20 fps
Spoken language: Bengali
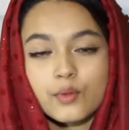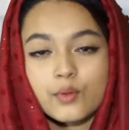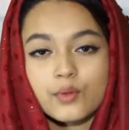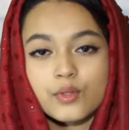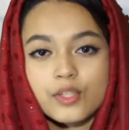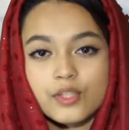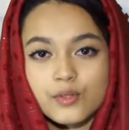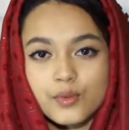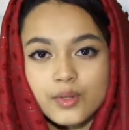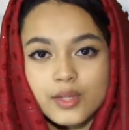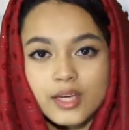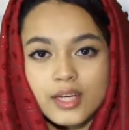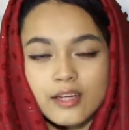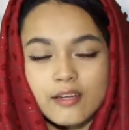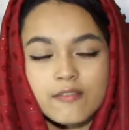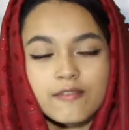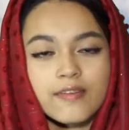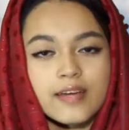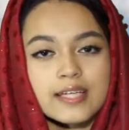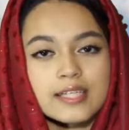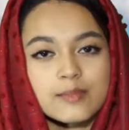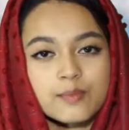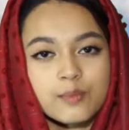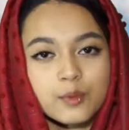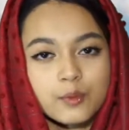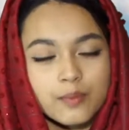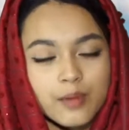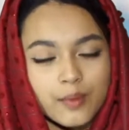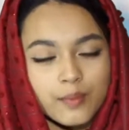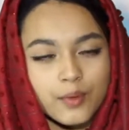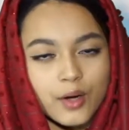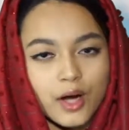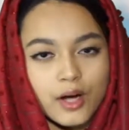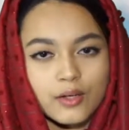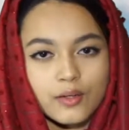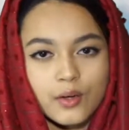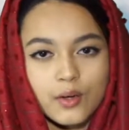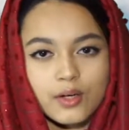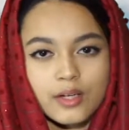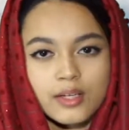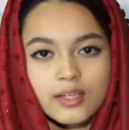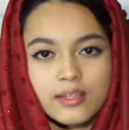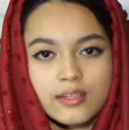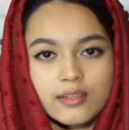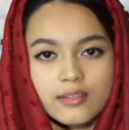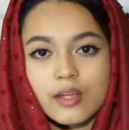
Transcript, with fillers: উনি যদি ফেসবুক ব্যবহার করেন